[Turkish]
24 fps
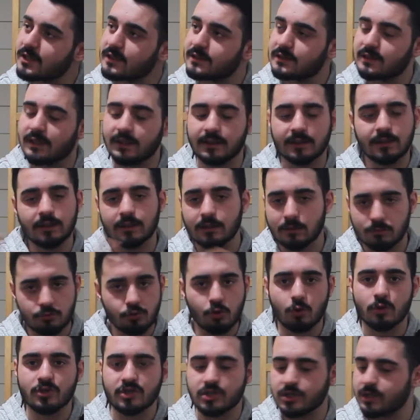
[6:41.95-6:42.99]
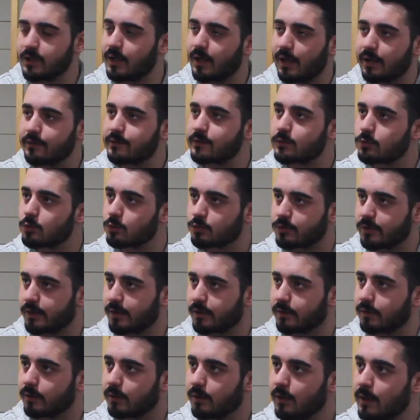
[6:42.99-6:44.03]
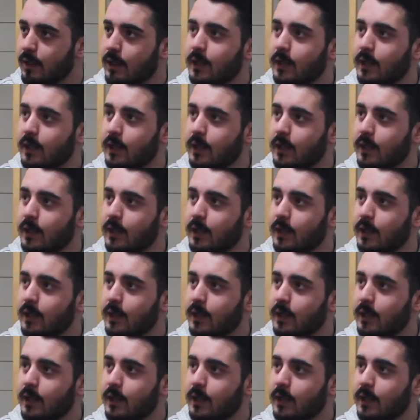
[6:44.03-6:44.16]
etseydi çoğu kişinin hayatını kurtarırdı.